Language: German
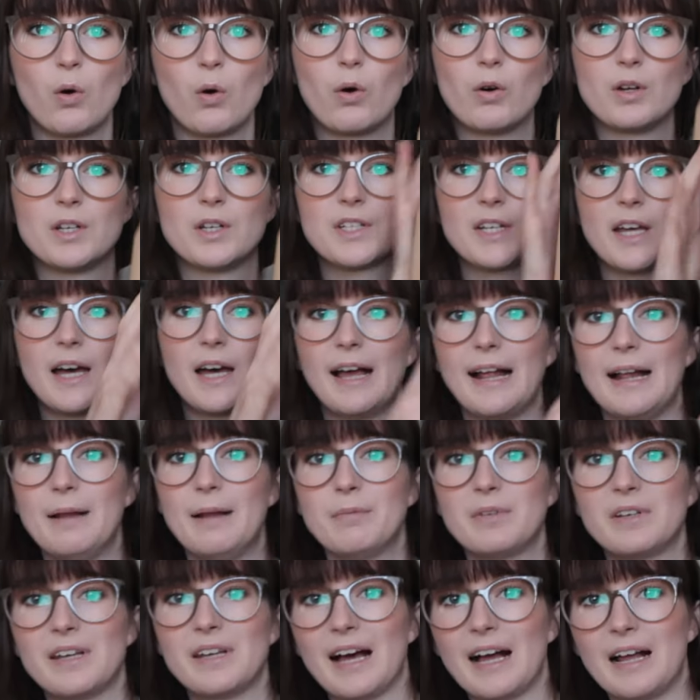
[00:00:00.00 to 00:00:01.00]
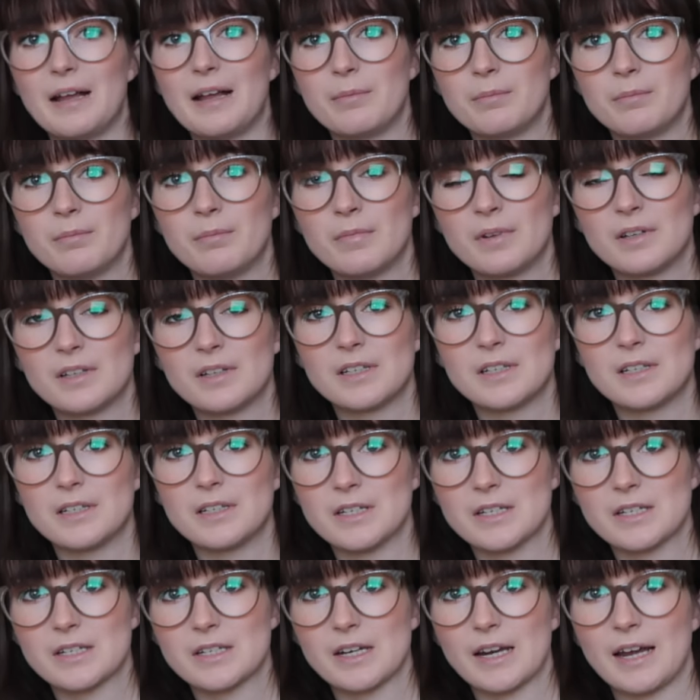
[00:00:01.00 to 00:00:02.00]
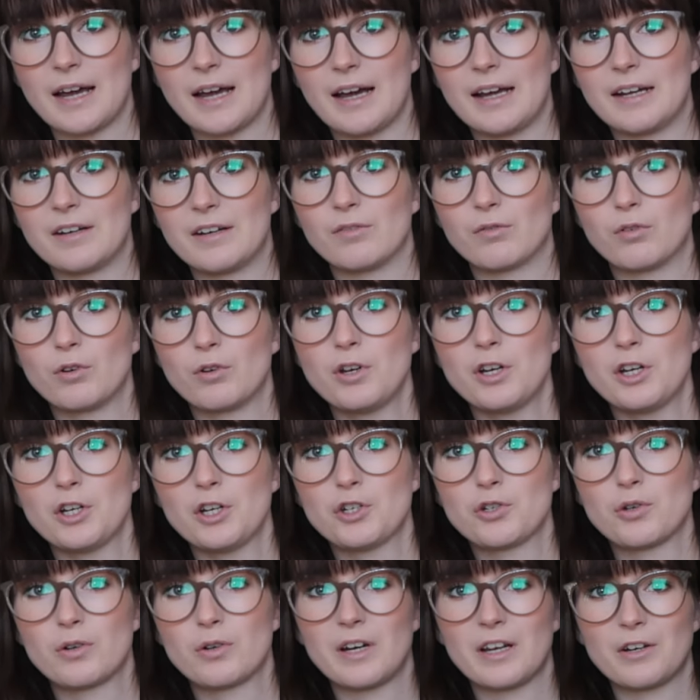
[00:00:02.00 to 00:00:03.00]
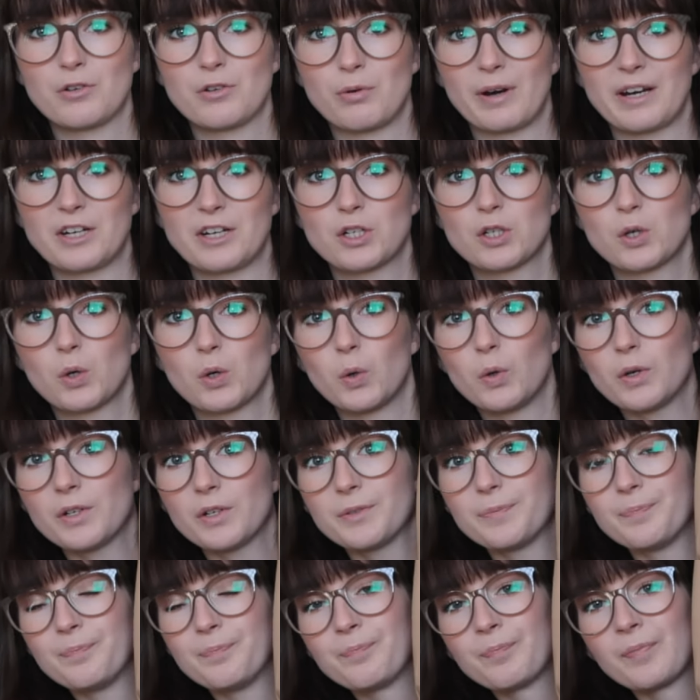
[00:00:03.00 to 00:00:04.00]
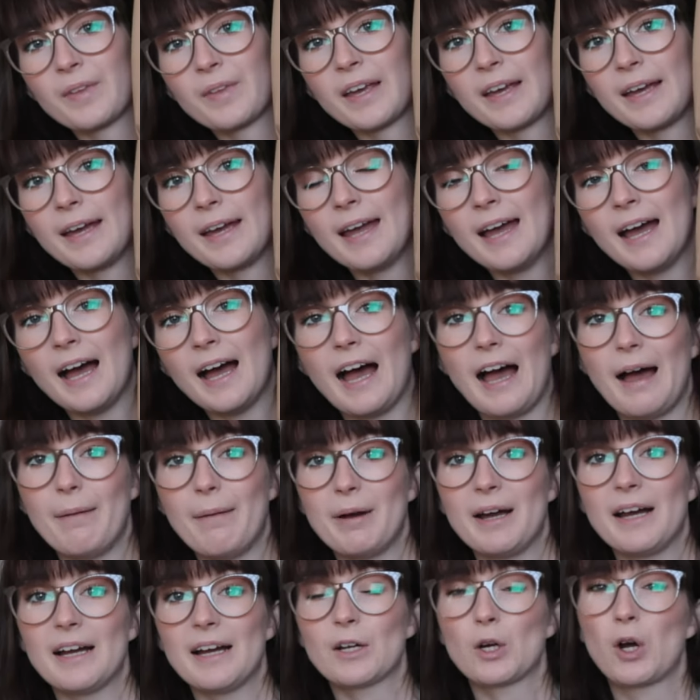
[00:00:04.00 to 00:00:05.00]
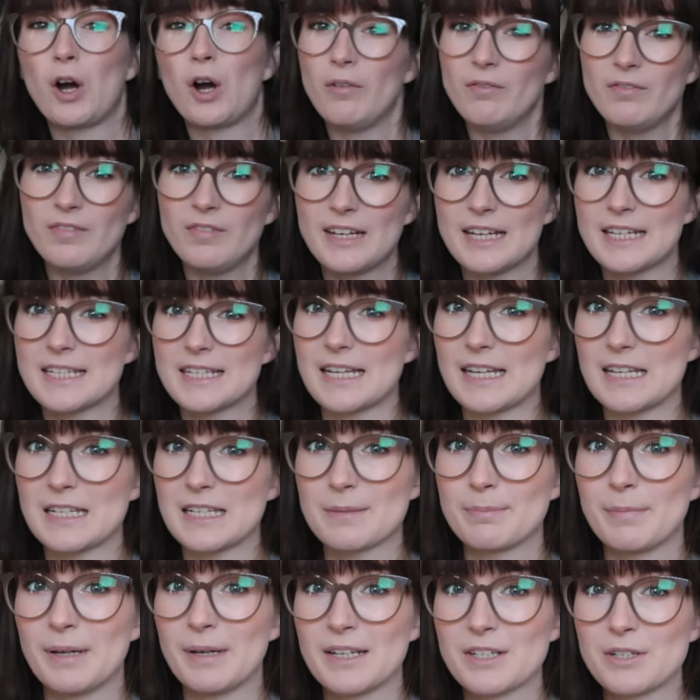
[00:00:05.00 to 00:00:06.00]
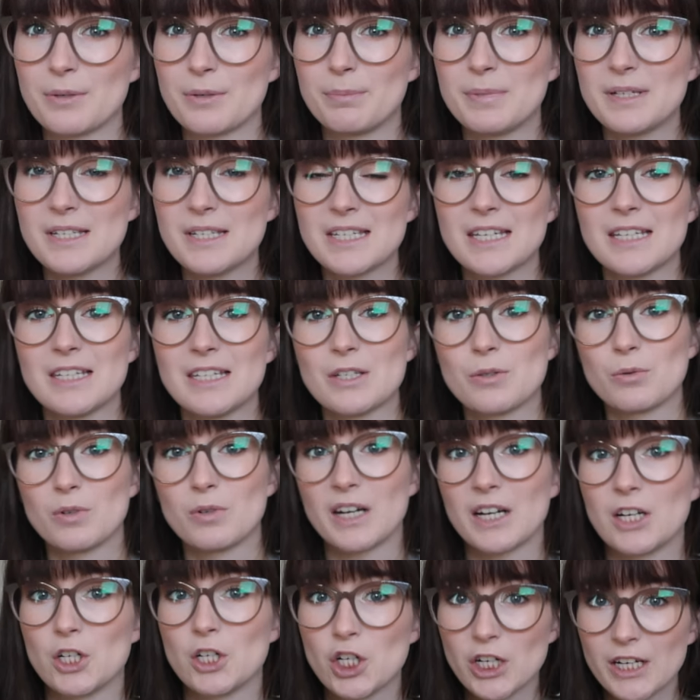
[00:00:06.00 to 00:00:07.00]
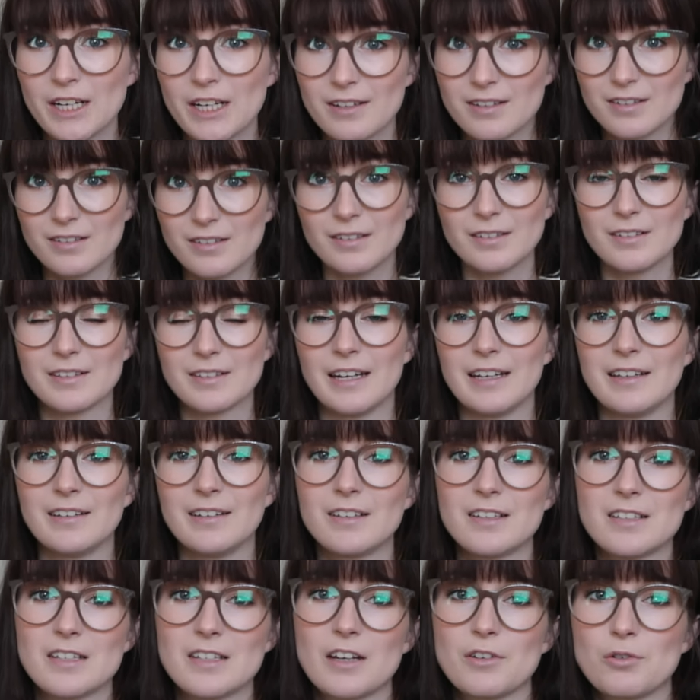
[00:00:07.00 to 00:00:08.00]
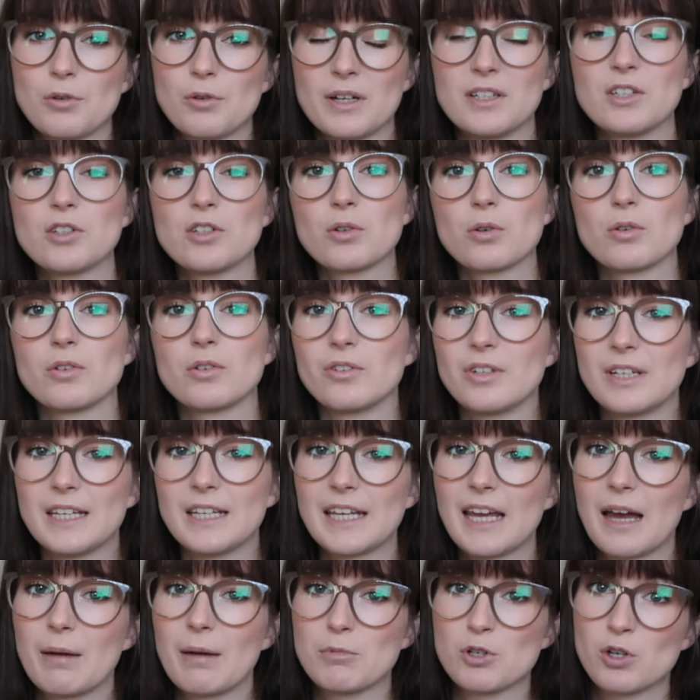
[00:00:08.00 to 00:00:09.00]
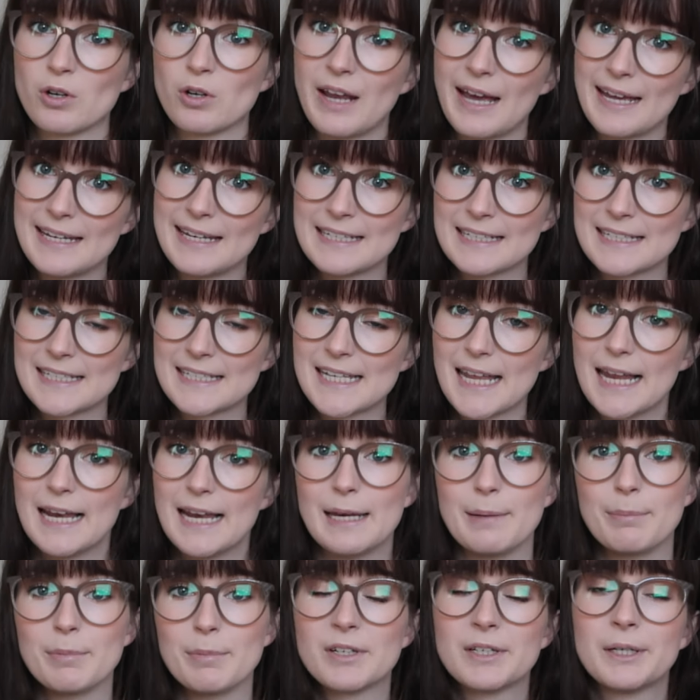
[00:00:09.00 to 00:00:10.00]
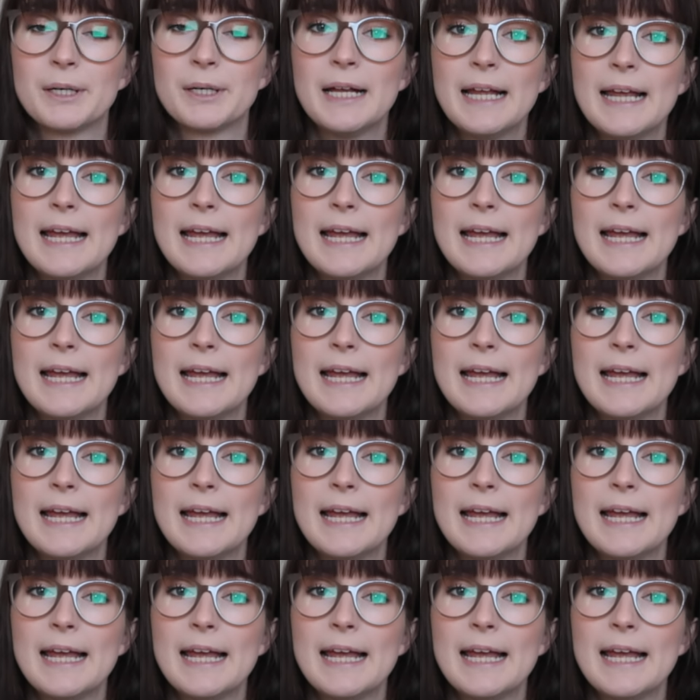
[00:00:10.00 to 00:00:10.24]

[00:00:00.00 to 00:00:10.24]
Und allem in allem ist er ein wunderschöner Trenchcoat. Aber kommen wir jetzt erstmal so ein bisschen zu der Geschichte, denn dieser Trenchcoat und ich haben schon einiges erlebt.